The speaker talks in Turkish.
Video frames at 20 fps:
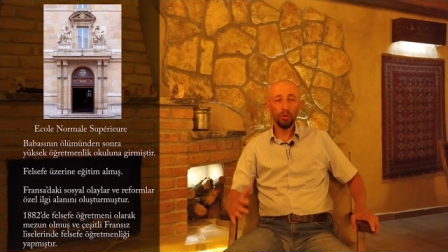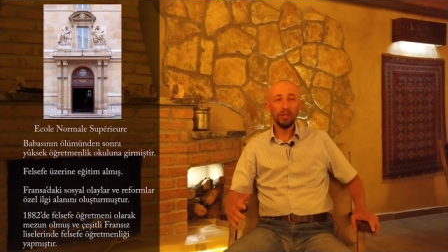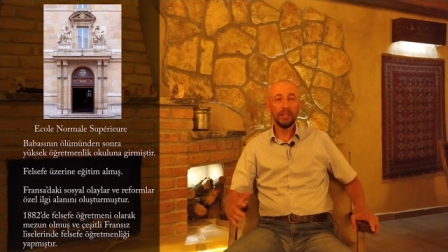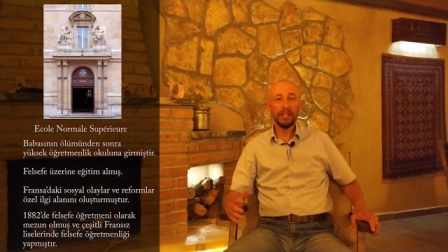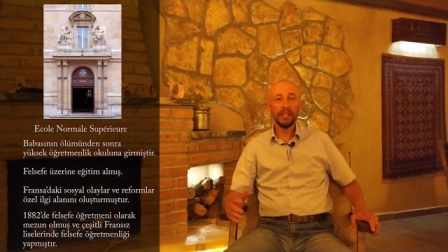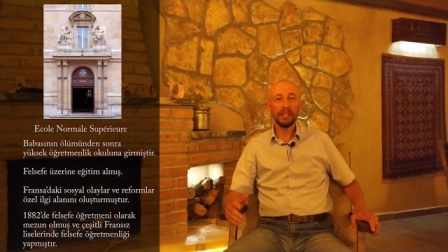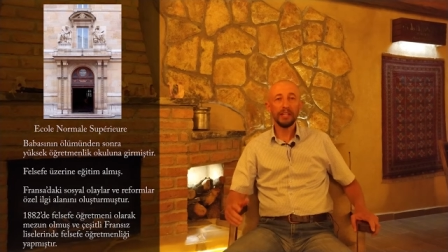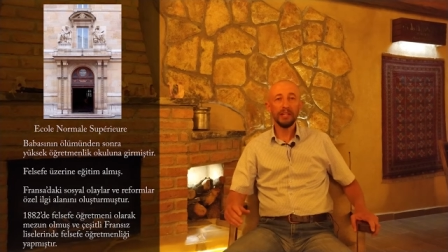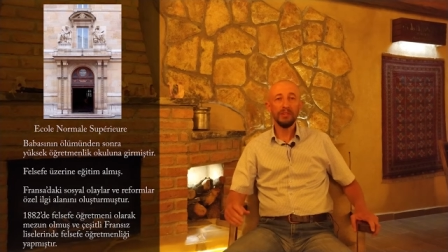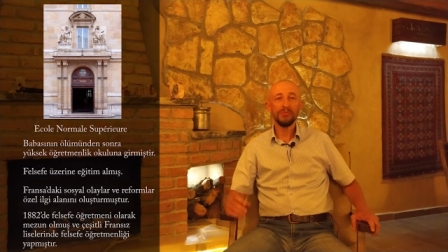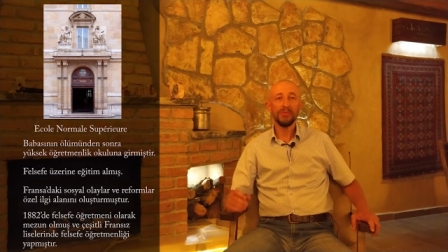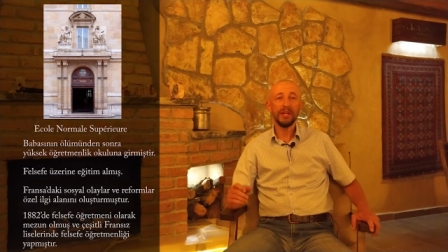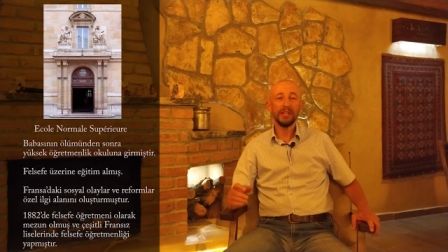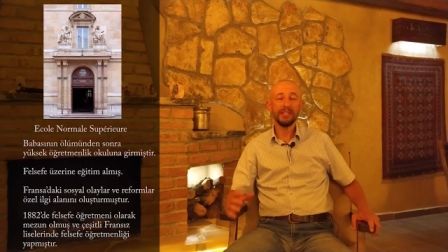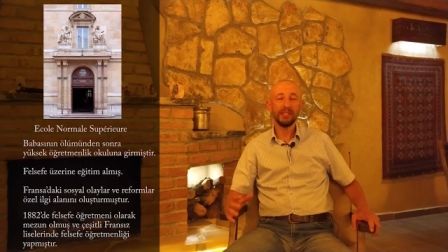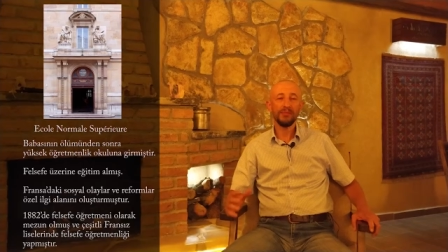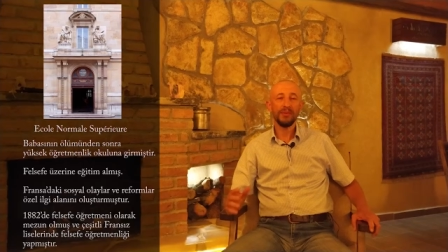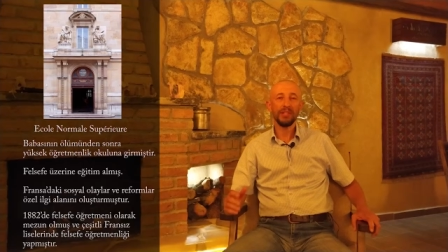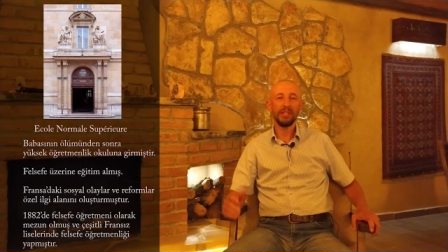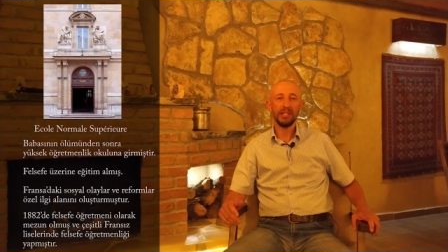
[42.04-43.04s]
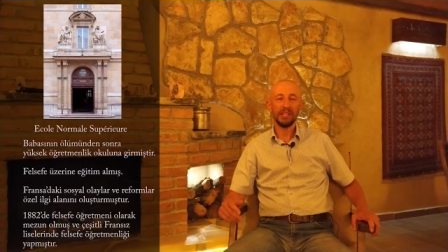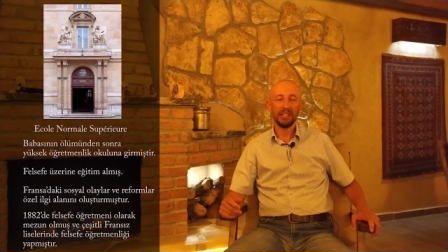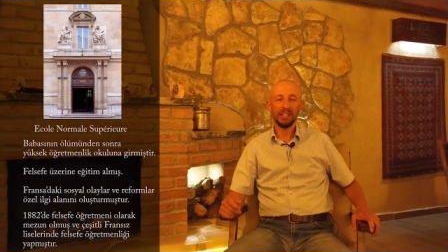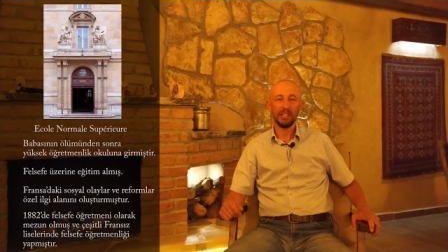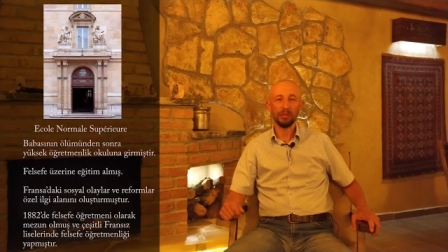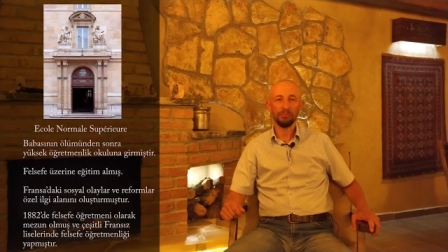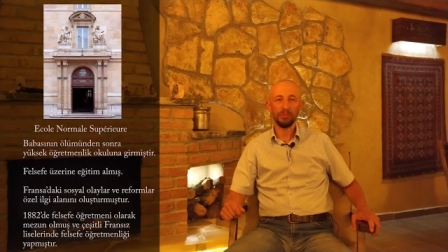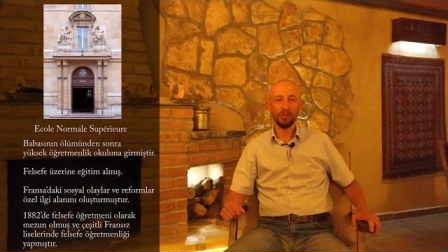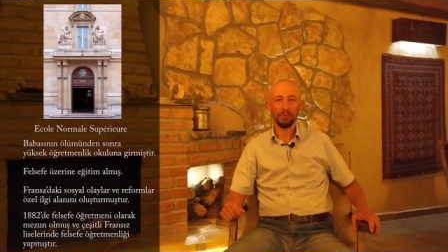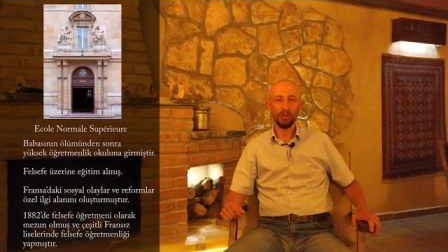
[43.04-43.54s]
Okuldayken felsefeyle
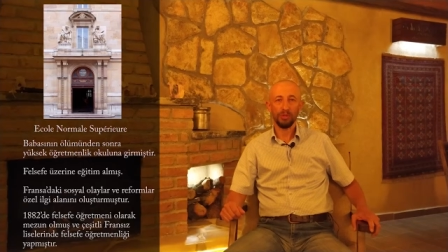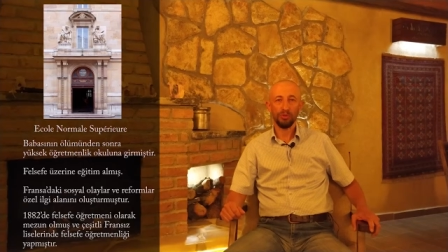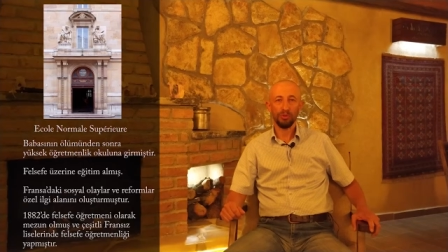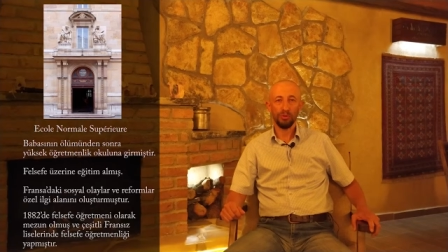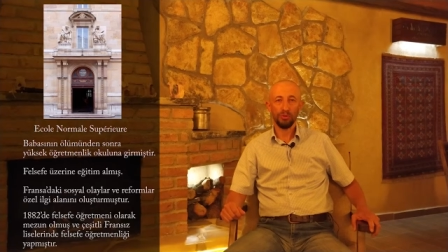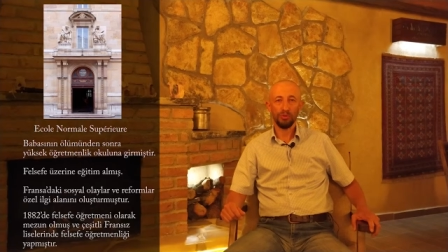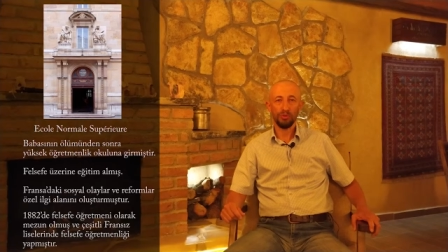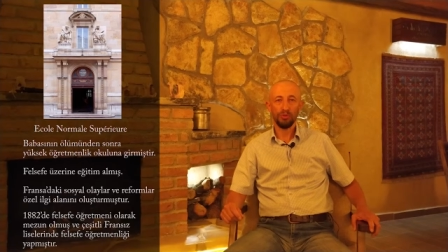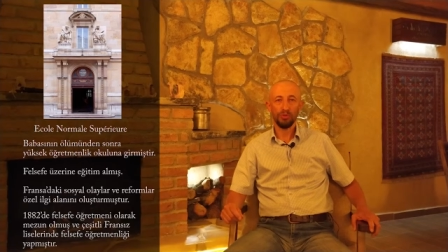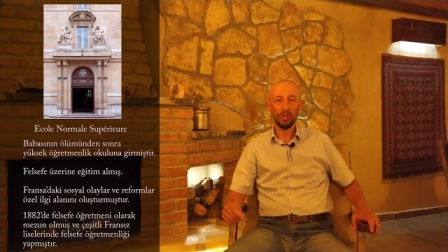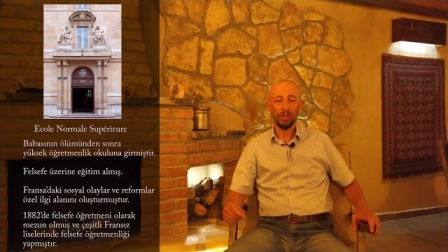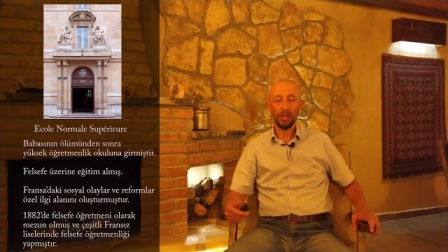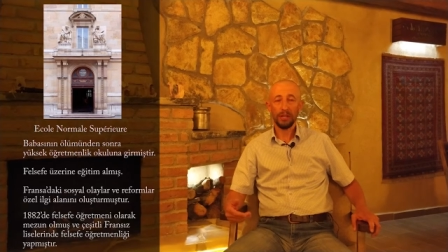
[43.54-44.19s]
ilgilenmeye başlıyor.